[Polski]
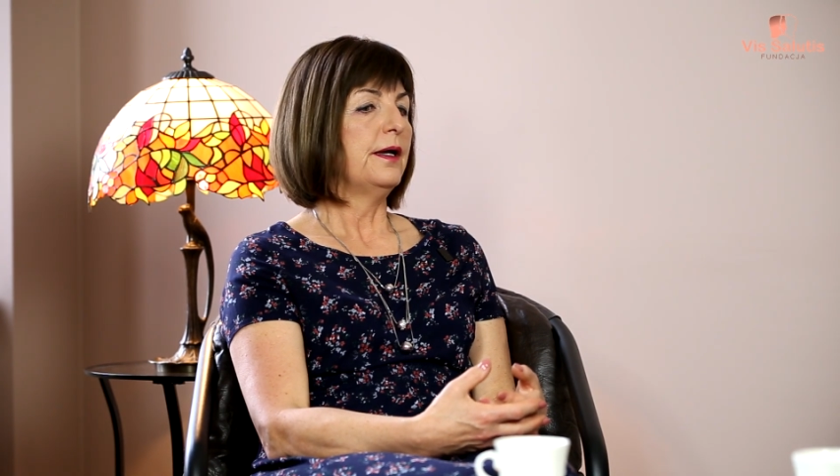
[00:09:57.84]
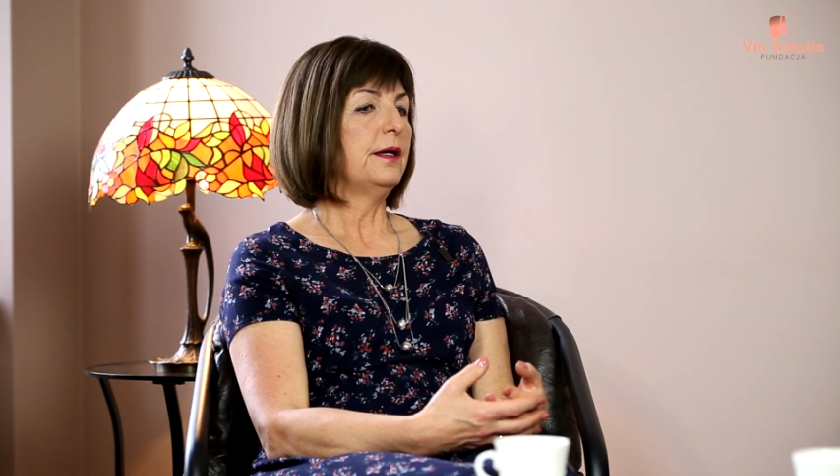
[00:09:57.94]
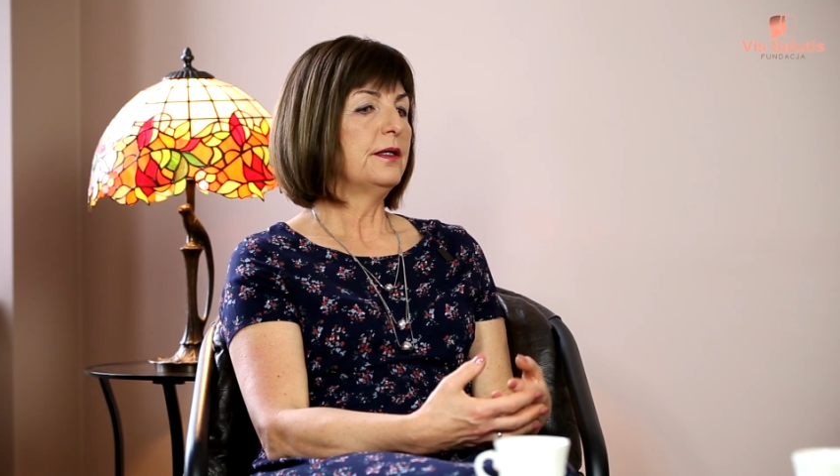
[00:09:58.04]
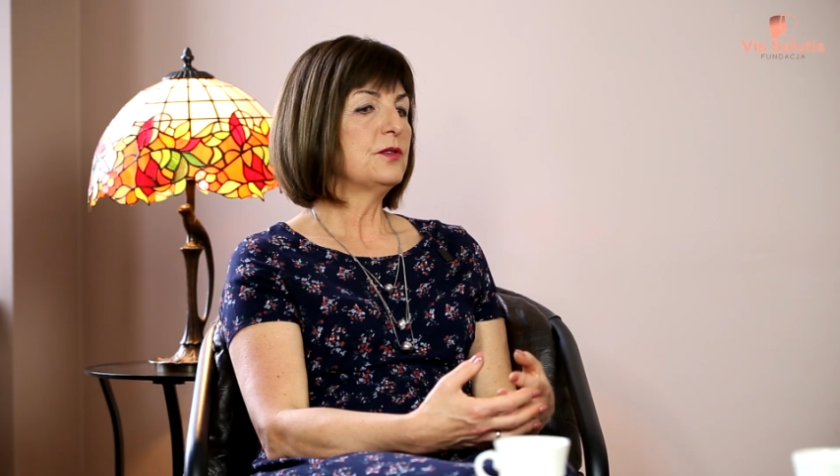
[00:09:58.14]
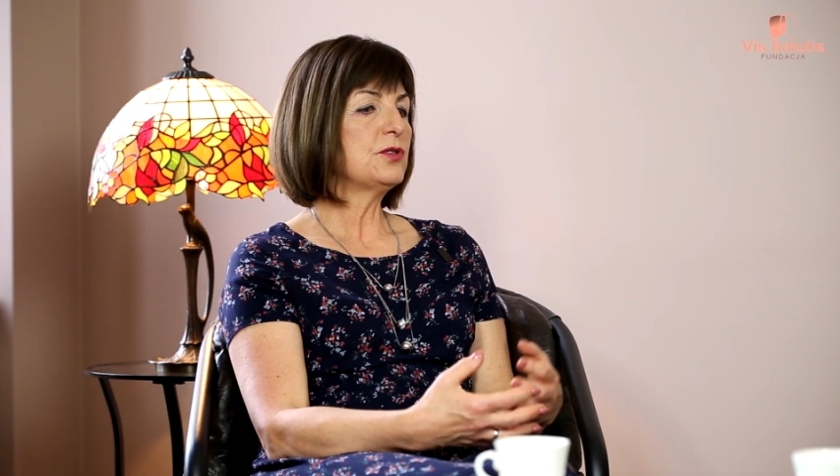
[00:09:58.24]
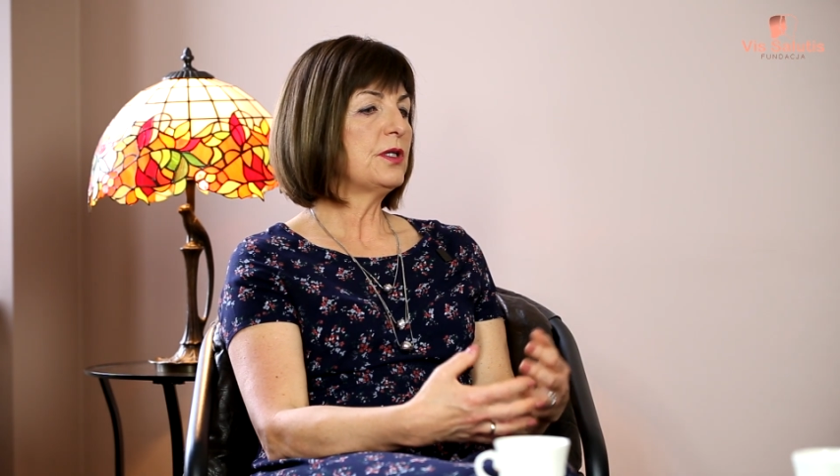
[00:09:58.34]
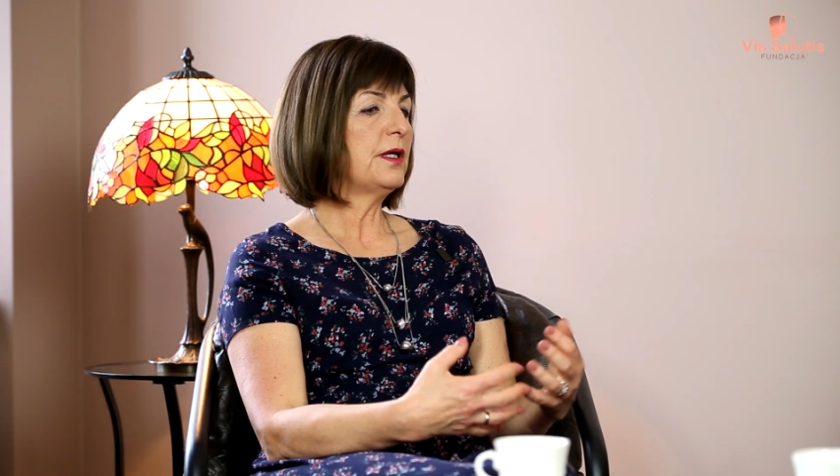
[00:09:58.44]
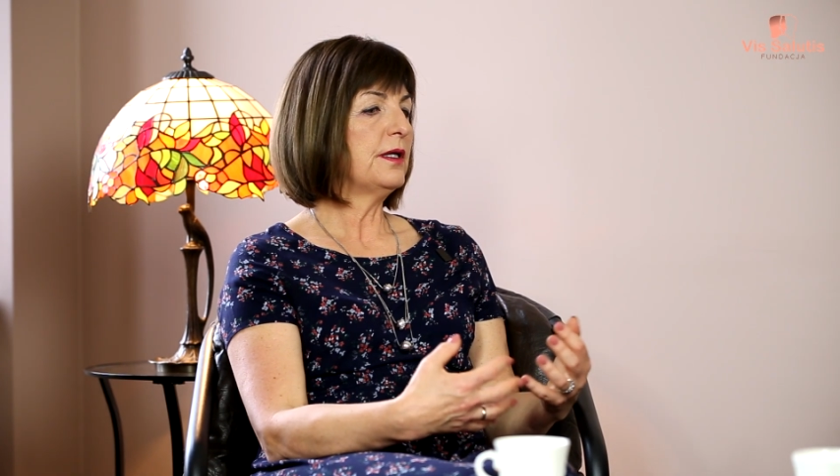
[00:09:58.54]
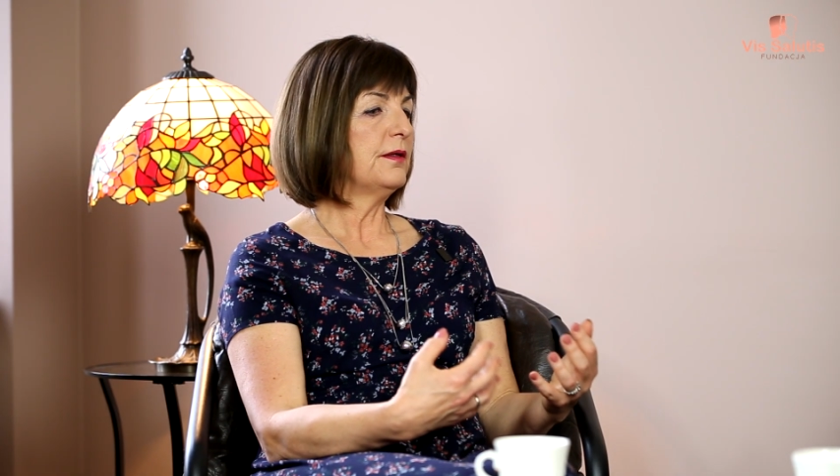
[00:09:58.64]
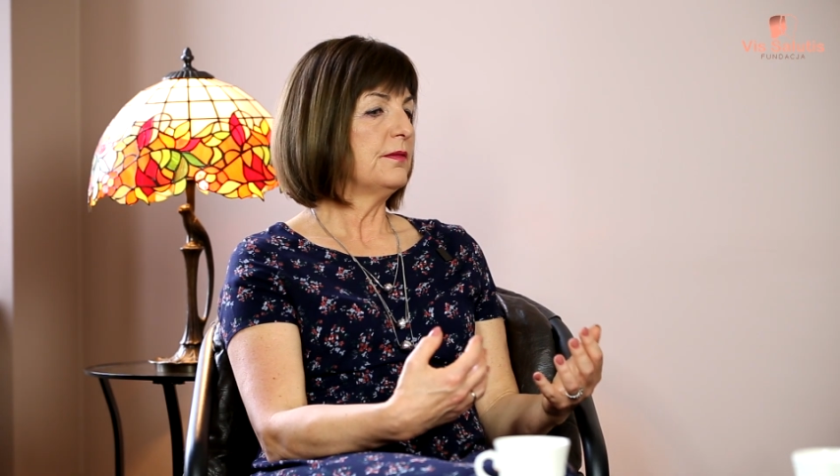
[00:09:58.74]
e,
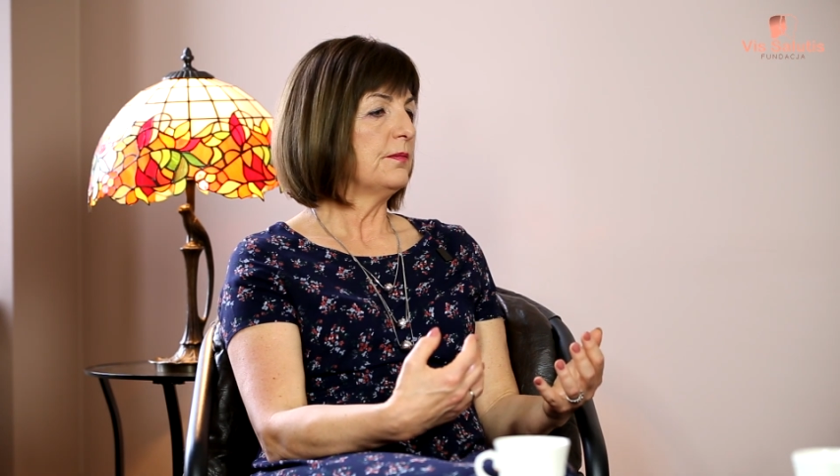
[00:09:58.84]
że